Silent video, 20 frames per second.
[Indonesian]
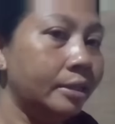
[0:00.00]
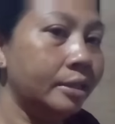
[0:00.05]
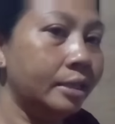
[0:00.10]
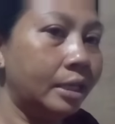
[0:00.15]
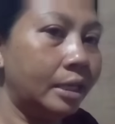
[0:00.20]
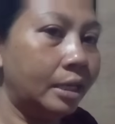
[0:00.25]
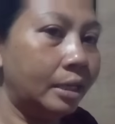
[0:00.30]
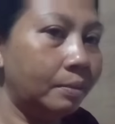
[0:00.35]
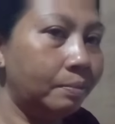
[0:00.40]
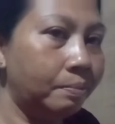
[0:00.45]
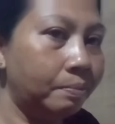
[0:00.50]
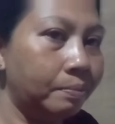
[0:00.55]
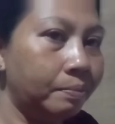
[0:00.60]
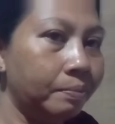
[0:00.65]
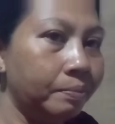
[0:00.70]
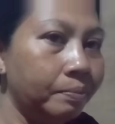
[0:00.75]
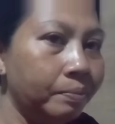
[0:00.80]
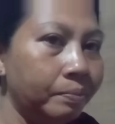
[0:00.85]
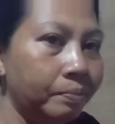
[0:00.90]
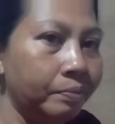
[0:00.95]
jadi
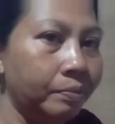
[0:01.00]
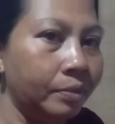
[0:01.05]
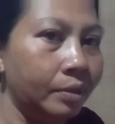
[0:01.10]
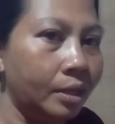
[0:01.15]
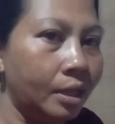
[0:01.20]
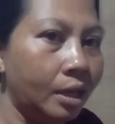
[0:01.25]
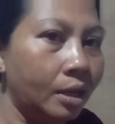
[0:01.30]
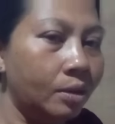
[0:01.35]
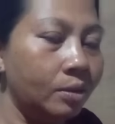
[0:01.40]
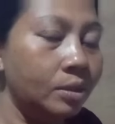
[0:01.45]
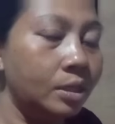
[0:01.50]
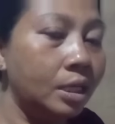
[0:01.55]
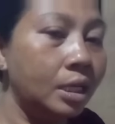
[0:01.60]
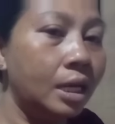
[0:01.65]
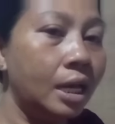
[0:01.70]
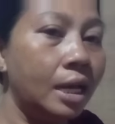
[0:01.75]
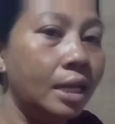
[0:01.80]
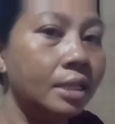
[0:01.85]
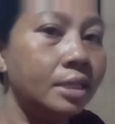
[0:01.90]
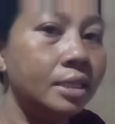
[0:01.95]
harus
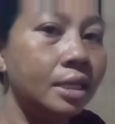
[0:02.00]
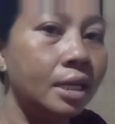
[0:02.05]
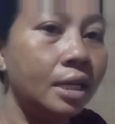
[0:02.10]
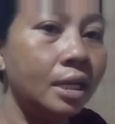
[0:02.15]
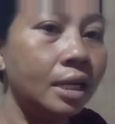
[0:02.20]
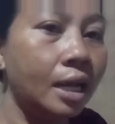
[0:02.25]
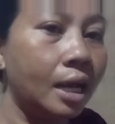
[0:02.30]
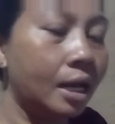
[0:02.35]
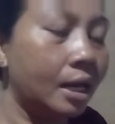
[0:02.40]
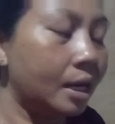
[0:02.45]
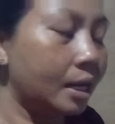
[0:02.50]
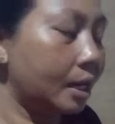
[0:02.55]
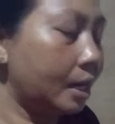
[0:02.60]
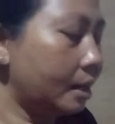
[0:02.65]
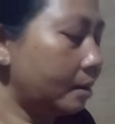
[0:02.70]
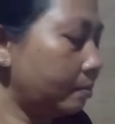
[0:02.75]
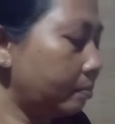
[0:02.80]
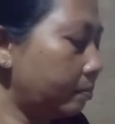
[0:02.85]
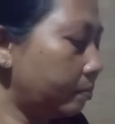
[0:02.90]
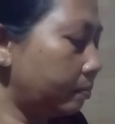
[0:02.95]
diganjel
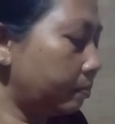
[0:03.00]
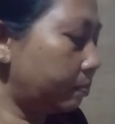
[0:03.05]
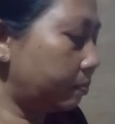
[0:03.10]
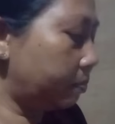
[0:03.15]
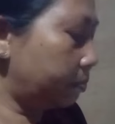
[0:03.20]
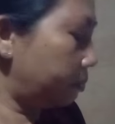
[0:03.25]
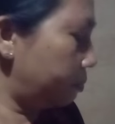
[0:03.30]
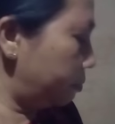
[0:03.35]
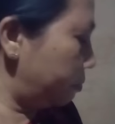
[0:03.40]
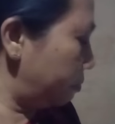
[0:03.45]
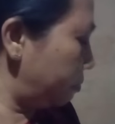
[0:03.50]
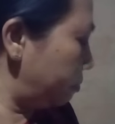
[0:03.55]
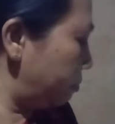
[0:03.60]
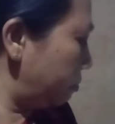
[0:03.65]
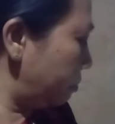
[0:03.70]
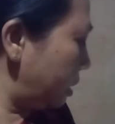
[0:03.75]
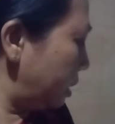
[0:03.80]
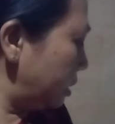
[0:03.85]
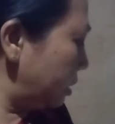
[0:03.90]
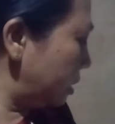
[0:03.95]
karena
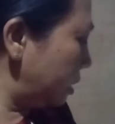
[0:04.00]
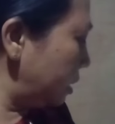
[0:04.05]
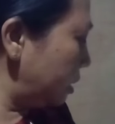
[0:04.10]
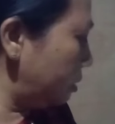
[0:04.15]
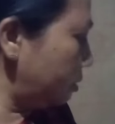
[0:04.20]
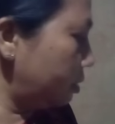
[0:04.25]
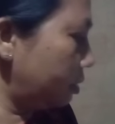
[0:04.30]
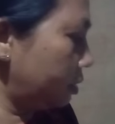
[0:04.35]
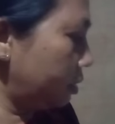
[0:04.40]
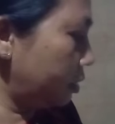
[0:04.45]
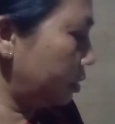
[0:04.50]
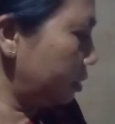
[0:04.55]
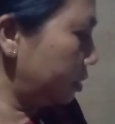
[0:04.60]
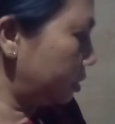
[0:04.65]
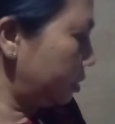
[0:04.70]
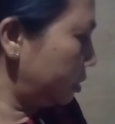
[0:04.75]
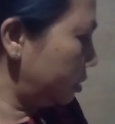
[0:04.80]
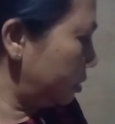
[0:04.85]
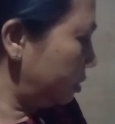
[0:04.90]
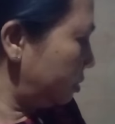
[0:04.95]
masih
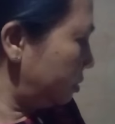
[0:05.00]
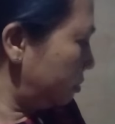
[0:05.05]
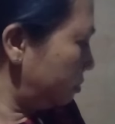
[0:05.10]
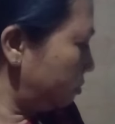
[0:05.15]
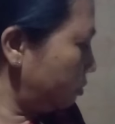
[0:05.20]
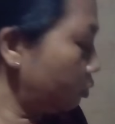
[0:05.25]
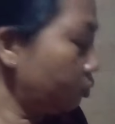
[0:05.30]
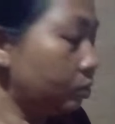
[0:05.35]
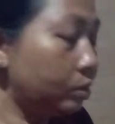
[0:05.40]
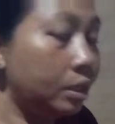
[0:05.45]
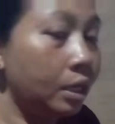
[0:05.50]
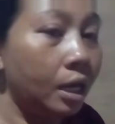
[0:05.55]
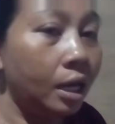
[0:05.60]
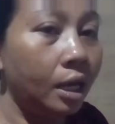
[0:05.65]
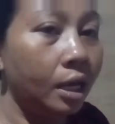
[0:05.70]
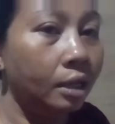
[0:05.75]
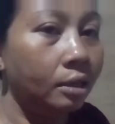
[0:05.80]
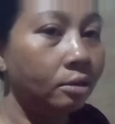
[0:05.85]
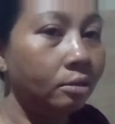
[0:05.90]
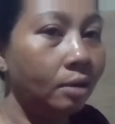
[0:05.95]

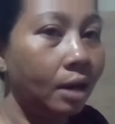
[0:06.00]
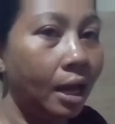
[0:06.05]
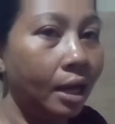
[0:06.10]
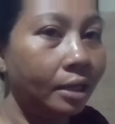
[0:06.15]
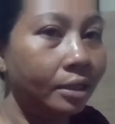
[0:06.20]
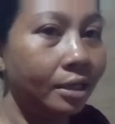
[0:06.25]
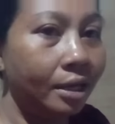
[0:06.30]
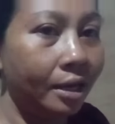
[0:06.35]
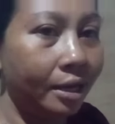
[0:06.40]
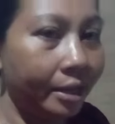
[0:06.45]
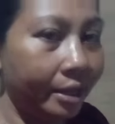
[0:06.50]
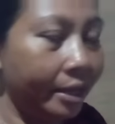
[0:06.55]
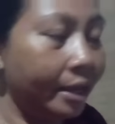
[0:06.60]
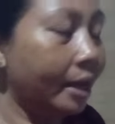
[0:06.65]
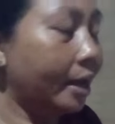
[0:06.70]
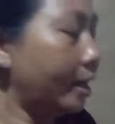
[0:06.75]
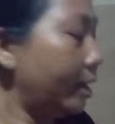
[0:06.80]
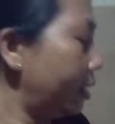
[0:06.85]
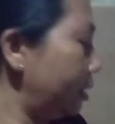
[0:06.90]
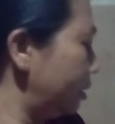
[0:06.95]
muda tulangnya
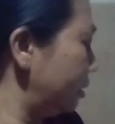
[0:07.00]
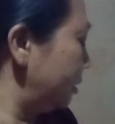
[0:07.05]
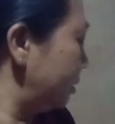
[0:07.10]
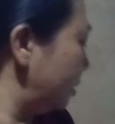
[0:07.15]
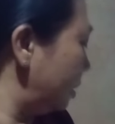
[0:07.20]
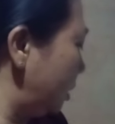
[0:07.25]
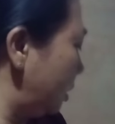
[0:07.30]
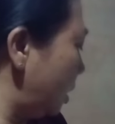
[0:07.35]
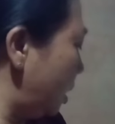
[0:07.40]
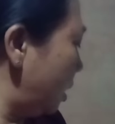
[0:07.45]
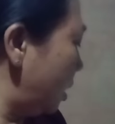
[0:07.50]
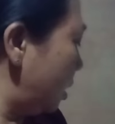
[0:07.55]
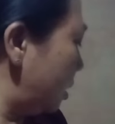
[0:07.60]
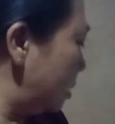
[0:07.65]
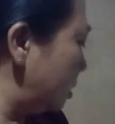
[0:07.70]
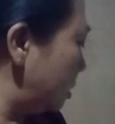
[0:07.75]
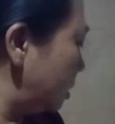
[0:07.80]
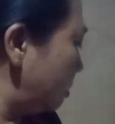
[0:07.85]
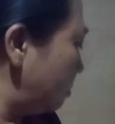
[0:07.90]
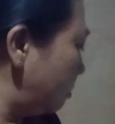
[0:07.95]
ya nggak
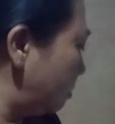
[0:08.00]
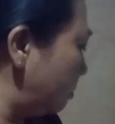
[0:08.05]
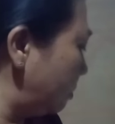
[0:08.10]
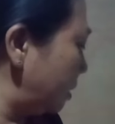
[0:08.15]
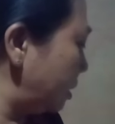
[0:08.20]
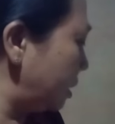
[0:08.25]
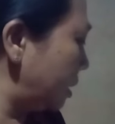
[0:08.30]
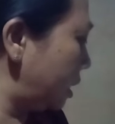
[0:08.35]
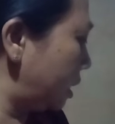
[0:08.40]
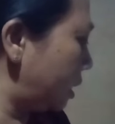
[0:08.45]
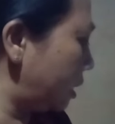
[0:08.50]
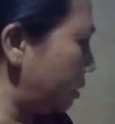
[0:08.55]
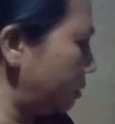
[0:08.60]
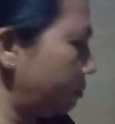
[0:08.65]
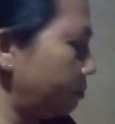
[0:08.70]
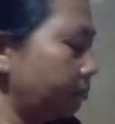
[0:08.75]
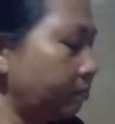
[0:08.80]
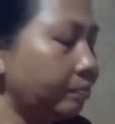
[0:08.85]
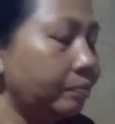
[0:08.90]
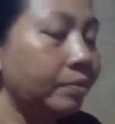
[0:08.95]
ganjel pemirsa
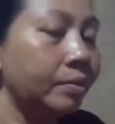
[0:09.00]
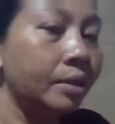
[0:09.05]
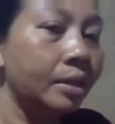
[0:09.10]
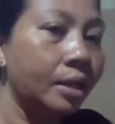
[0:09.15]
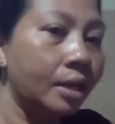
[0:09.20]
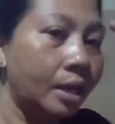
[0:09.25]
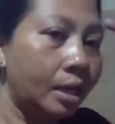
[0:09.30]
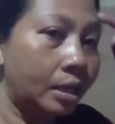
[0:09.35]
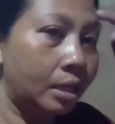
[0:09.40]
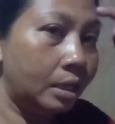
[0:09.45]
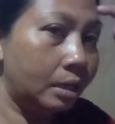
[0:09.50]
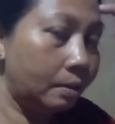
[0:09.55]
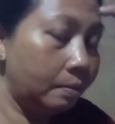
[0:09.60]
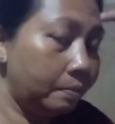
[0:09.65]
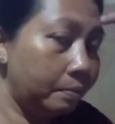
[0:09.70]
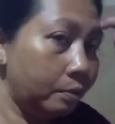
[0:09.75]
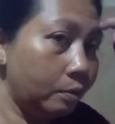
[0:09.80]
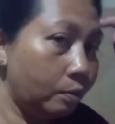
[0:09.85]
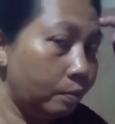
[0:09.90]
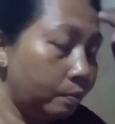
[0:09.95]
jadi
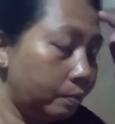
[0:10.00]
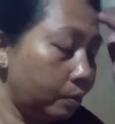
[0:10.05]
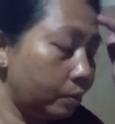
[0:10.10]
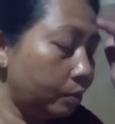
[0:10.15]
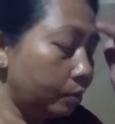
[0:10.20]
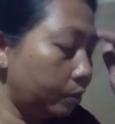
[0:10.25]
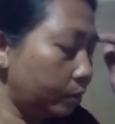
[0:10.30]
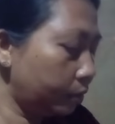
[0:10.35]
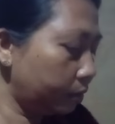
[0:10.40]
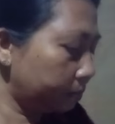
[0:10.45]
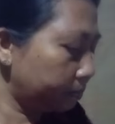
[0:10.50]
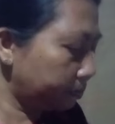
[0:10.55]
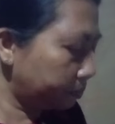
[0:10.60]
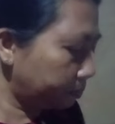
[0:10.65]
bubuk